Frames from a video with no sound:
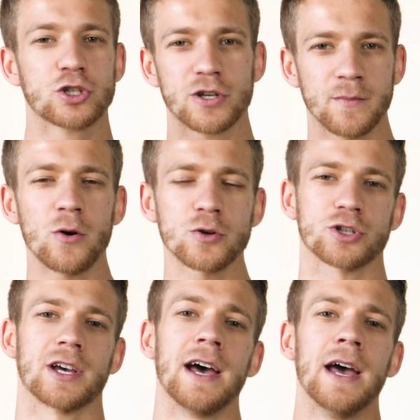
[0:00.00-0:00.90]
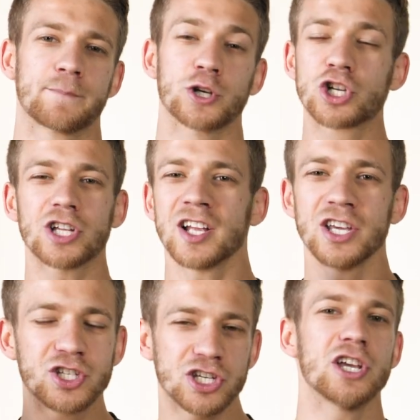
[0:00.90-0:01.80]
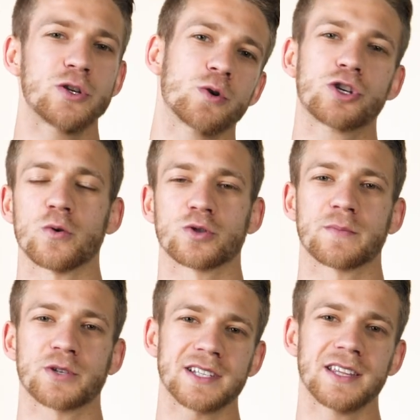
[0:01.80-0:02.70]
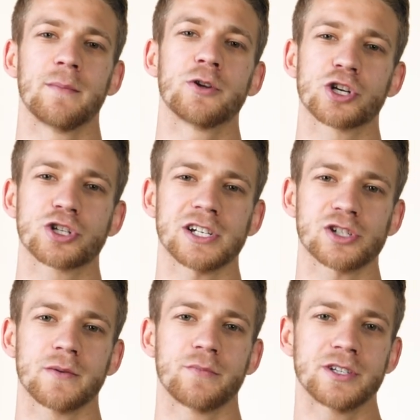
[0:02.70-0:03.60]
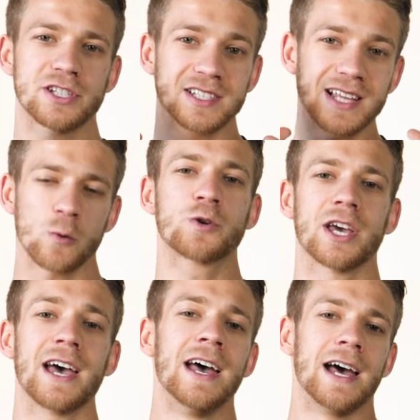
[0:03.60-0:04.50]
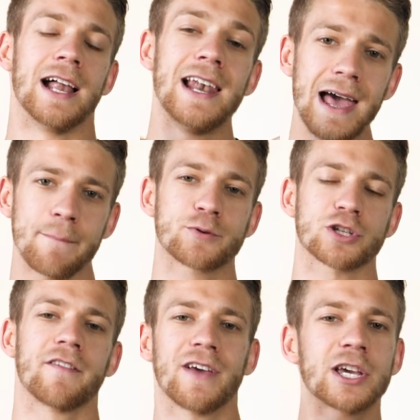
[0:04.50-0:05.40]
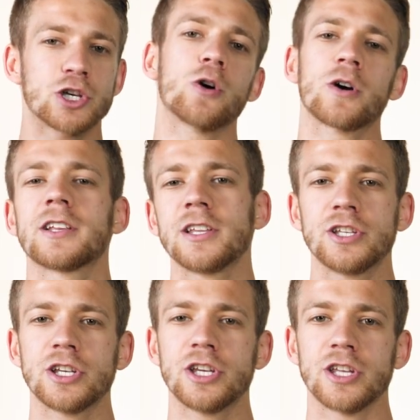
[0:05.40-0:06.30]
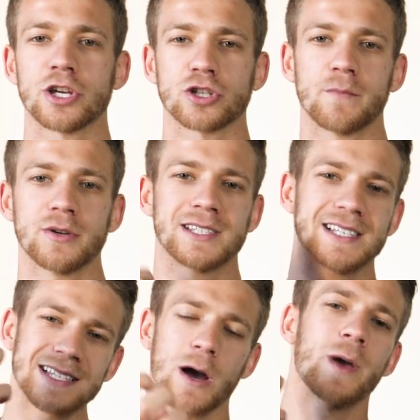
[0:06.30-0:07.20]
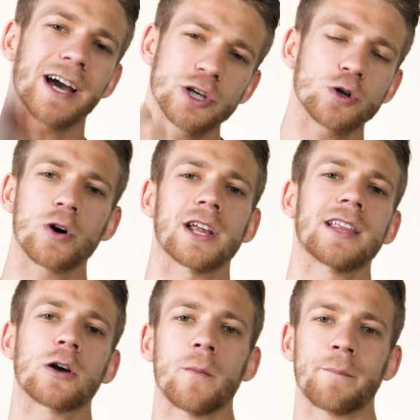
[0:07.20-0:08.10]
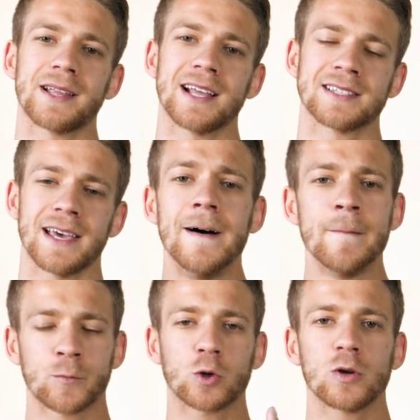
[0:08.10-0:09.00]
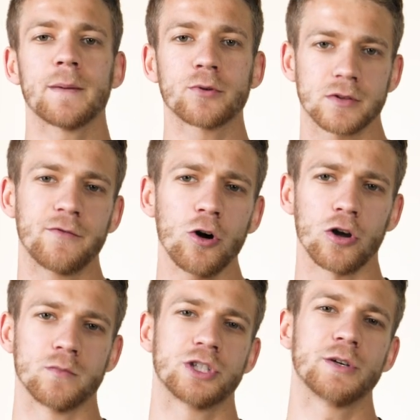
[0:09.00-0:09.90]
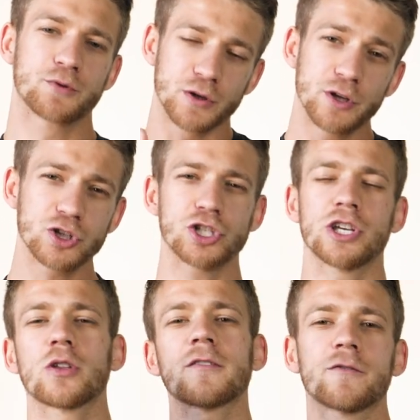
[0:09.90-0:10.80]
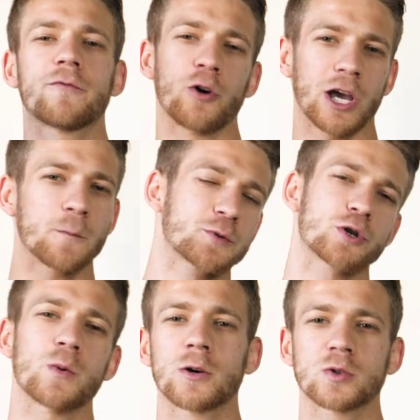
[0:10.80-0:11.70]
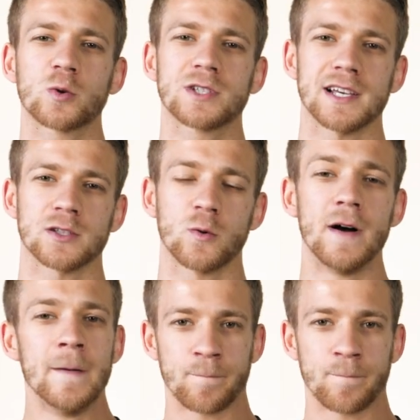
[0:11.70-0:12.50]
Czy może przeczytanie 10 książek przez ten najbliższy czas, żebyś stał się lepszy w jakiejś konkretnej dziedzinie, żebyś zyskał jakieś konkretne kompetencje, które pozwolą ci przybliżyć się do Twojego przyszłego sukcesu.